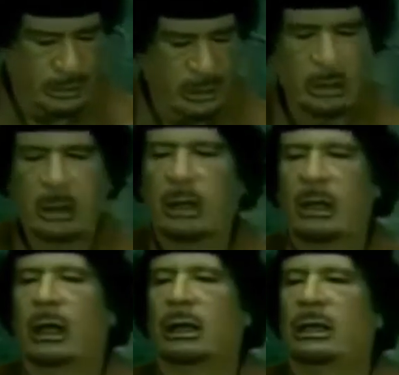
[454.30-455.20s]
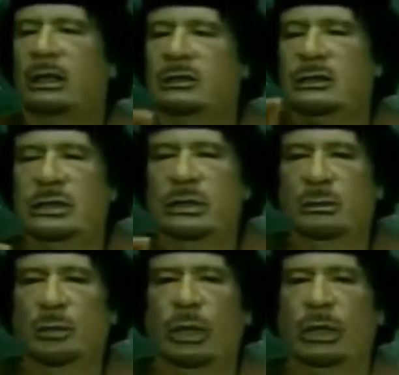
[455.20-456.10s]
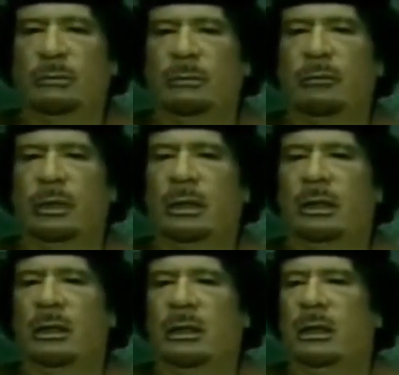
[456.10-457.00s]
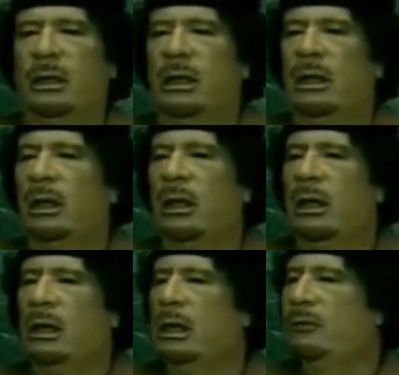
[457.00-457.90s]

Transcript: sencillamente perpetuaría la proliferación de la superpotencia.